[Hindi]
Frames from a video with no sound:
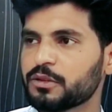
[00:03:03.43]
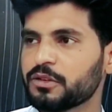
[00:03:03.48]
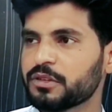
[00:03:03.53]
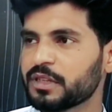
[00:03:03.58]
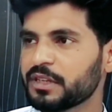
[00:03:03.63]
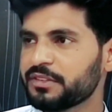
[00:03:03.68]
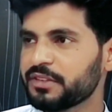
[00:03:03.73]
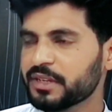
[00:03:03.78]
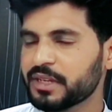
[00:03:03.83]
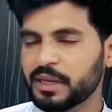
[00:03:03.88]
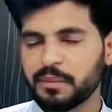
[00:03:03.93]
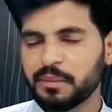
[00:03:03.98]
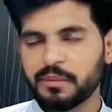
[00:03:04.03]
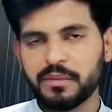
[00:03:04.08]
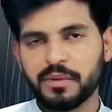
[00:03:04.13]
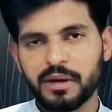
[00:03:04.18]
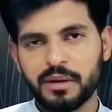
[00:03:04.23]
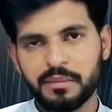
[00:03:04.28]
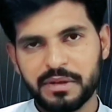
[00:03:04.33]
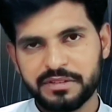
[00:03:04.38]
तो जैसे कि
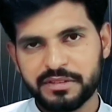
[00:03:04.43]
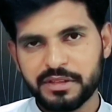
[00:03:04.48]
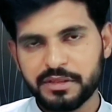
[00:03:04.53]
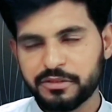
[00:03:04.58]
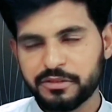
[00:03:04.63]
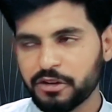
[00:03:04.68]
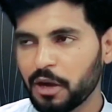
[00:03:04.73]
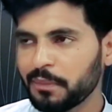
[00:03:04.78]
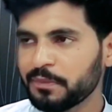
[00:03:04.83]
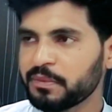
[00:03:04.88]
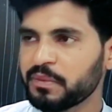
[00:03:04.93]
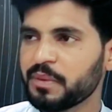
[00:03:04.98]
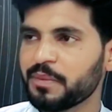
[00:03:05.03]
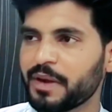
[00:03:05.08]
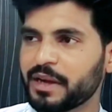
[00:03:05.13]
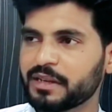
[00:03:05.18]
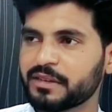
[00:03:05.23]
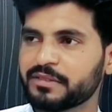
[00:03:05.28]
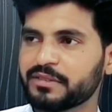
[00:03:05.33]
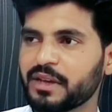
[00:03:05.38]
हम मज़ीद जॉब्स भी
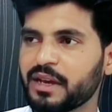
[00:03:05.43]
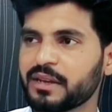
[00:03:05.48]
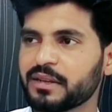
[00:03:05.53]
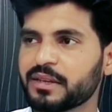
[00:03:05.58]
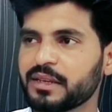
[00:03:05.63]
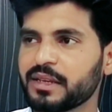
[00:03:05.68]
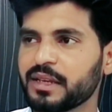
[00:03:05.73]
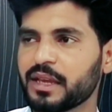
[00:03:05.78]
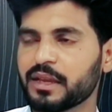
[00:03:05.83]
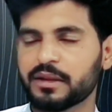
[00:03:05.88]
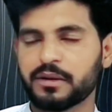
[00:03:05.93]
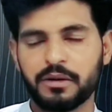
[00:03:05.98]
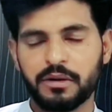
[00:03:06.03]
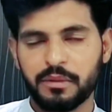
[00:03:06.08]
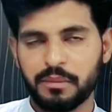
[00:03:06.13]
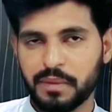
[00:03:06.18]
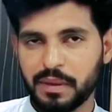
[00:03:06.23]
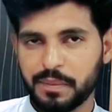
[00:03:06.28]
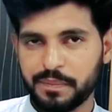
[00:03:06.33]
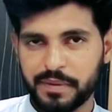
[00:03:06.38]
पाकिस्तान की एक
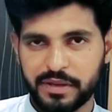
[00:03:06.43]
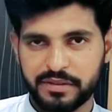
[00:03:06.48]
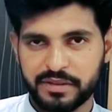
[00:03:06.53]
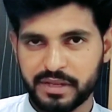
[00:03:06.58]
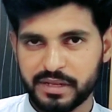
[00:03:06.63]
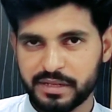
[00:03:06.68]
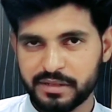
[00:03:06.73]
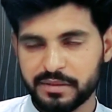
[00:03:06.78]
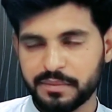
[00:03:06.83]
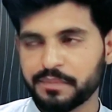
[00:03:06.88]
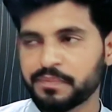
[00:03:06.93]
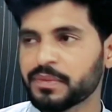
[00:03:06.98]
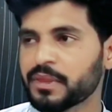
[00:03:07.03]
मैं पेश करने